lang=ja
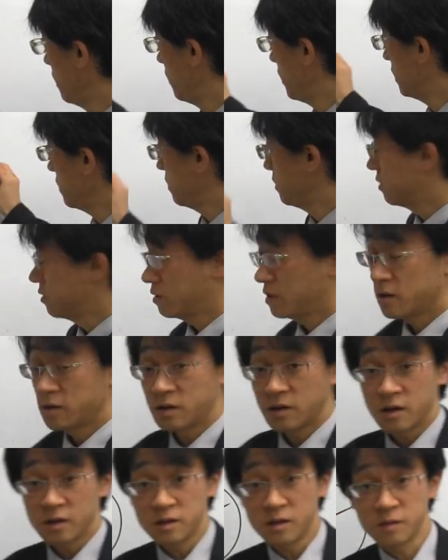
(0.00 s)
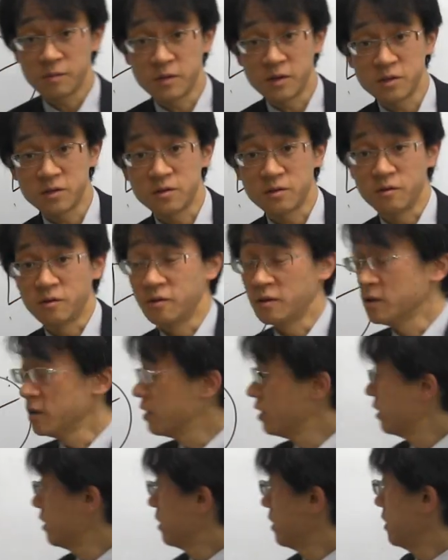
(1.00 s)
えまず図から書いていきましょう
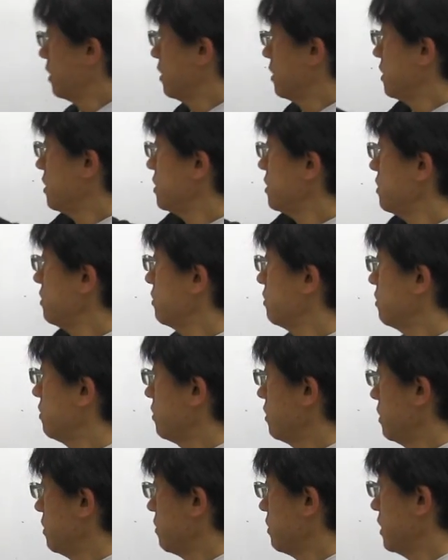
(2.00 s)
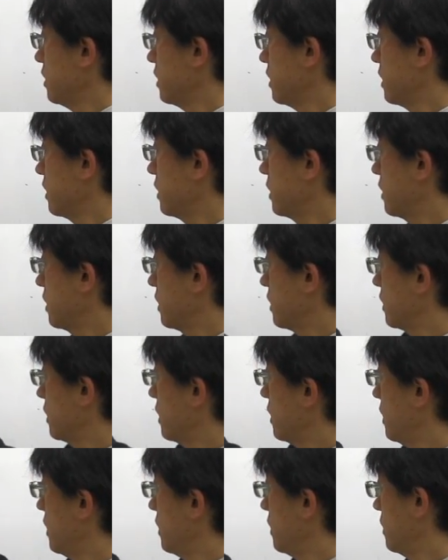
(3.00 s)
え2時の時の開き
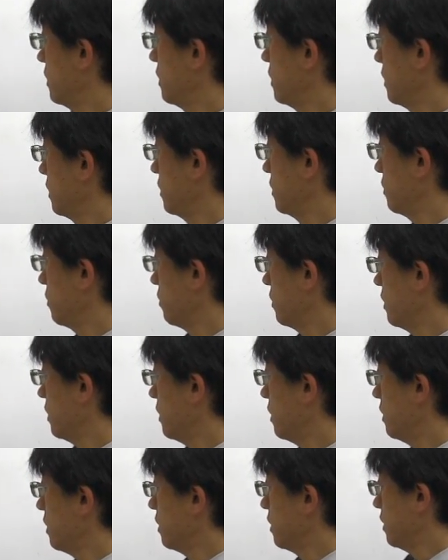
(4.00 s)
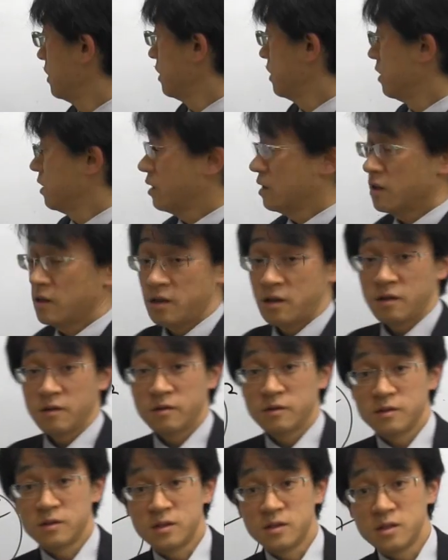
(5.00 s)
方えこれが、
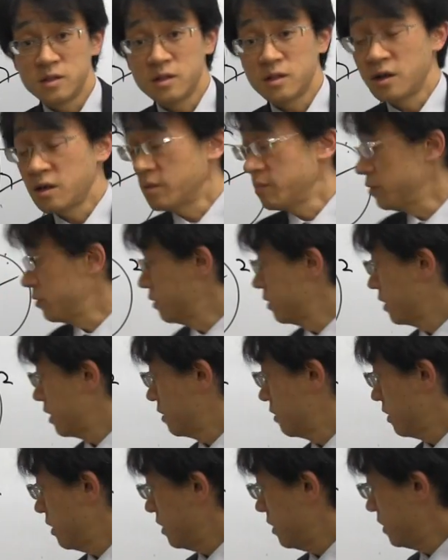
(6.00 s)
え2時間分なので